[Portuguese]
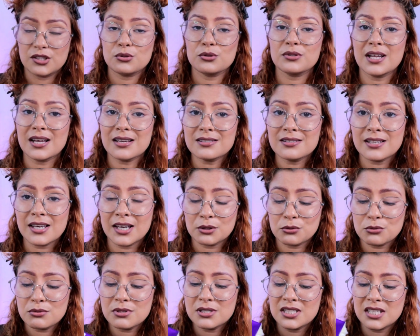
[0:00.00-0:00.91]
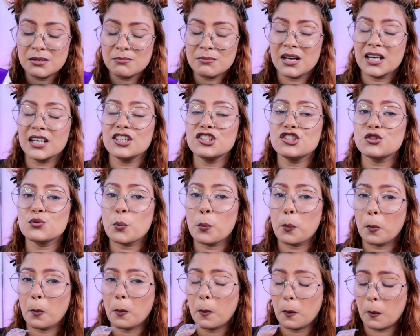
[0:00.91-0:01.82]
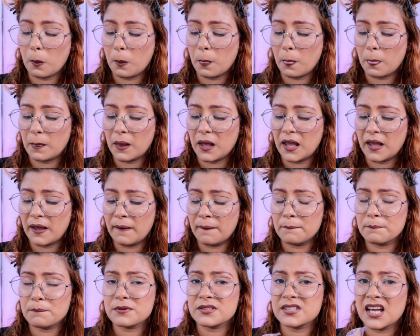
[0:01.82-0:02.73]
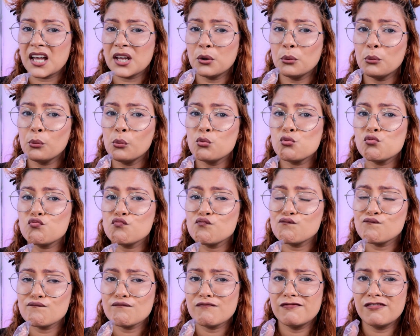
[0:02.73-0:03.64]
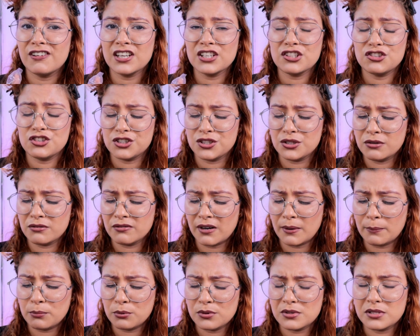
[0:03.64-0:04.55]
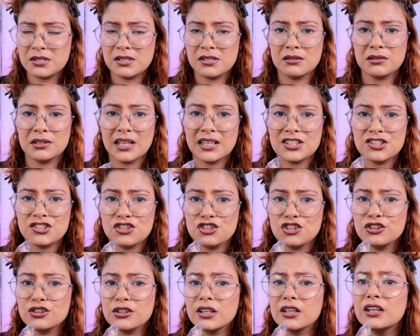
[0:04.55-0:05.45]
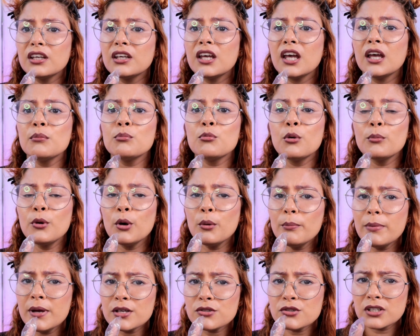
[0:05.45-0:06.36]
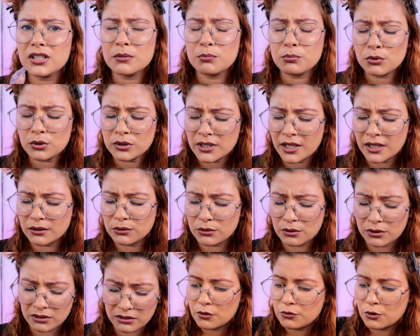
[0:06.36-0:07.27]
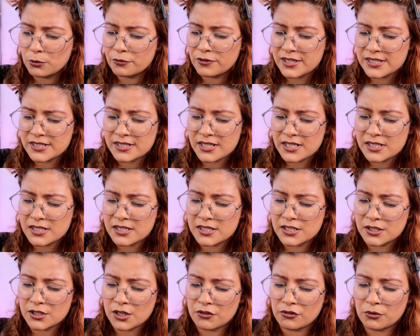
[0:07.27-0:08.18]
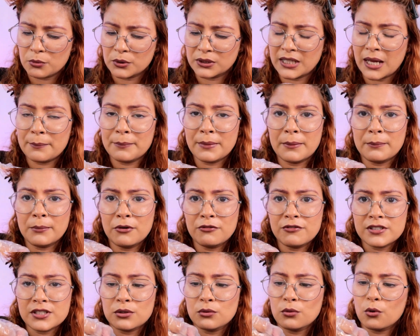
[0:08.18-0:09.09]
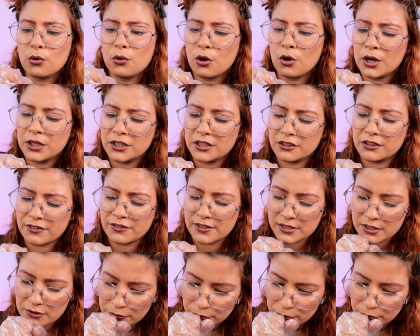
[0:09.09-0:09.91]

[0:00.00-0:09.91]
isso dá certo sim, mas é, sai um, um ventinho, um vaporzinho da tinta que queimou meu beiço aqui por dentro. Eu vou fazer assim, ó. Vou botar minha mão fazendo um cone e fazer